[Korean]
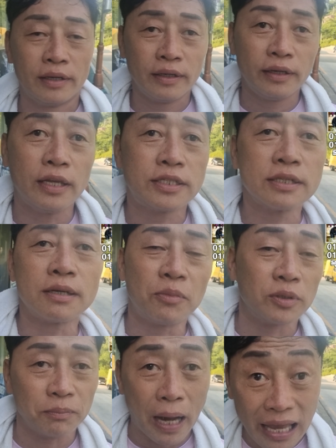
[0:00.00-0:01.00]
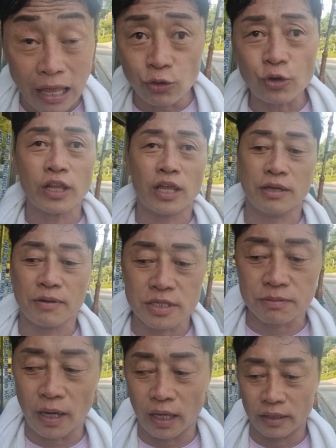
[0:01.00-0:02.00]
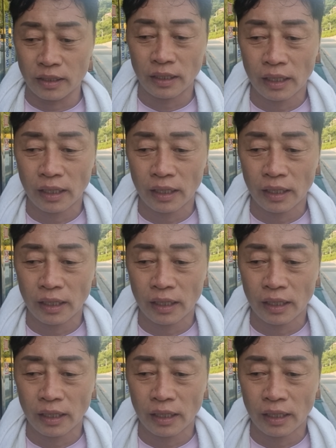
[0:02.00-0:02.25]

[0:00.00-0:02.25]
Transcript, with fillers: 나 지금까지 뭐 많이 안 돌아다녀봤지만